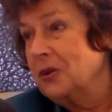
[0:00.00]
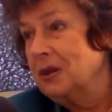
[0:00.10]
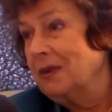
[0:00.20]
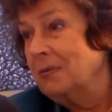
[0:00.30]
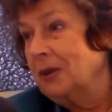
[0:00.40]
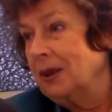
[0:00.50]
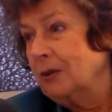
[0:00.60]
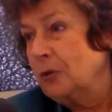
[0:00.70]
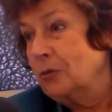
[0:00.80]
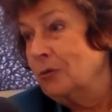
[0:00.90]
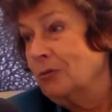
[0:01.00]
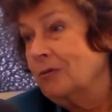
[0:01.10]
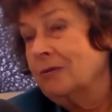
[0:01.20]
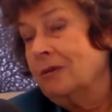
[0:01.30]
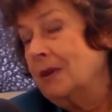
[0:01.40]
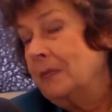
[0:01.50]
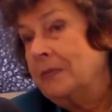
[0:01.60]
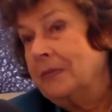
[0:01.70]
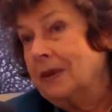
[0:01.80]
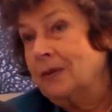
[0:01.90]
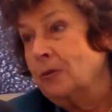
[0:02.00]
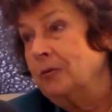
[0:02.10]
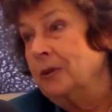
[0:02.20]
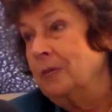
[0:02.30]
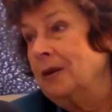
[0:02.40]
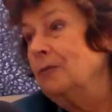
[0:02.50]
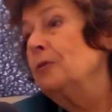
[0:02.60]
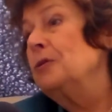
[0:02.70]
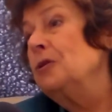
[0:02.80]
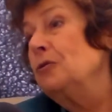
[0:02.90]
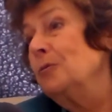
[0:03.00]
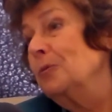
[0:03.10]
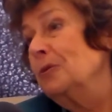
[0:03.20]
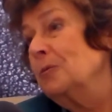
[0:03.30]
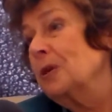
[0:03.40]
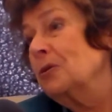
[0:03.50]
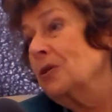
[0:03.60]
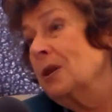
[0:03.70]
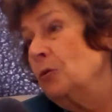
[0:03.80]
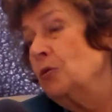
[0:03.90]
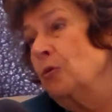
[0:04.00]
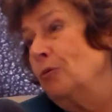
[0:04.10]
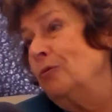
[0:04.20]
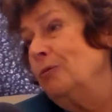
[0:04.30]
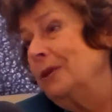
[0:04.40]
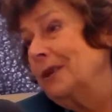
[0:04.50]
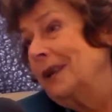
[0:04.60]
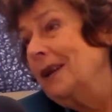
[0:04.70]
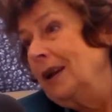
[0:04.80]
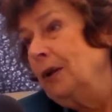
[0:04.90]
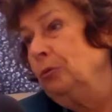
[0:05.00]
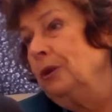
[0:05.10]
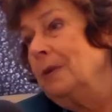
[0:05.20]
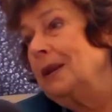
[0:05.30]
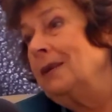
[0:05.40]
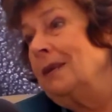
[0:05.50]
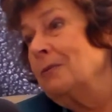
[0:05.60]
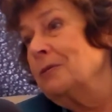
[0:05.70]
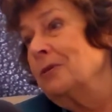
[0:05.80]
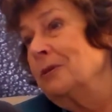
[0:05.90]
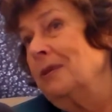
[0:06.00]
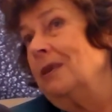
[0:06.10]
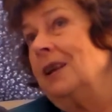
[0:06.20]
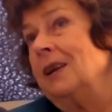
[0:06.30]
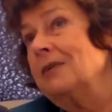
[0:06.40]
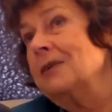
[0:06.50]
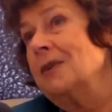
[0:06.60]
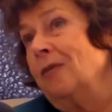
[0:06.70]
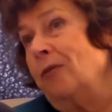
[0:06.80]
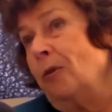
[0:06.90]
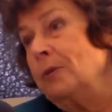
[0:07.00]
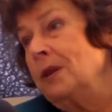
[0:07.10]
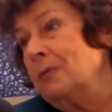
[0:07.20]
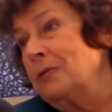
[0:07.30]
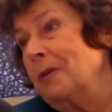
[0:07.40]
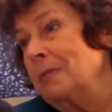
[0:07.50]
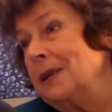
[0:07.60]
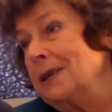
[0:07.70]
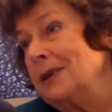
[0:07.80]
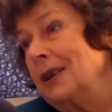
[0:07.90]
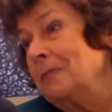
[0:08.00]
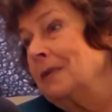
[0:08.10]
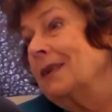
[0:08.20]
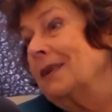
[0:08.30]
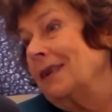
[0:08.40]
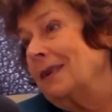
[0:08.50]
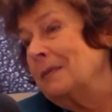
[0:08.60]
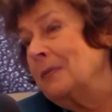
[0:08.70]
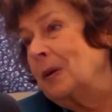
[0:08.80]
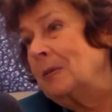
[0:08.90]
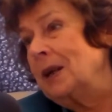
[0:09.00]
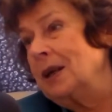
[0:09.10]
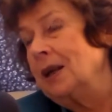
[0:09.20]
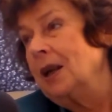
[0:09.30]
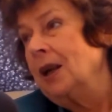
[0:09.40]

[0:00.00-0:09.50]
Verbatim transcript: c'est vraiment quelque chose qu'on qu'on fait, bah, vous aussi, je suppose, parce qu'on s'amuse beaucoup et tous les matins, on se lève en se disant formidable, je fais un métier que j'aime, c'est quand même pas mal.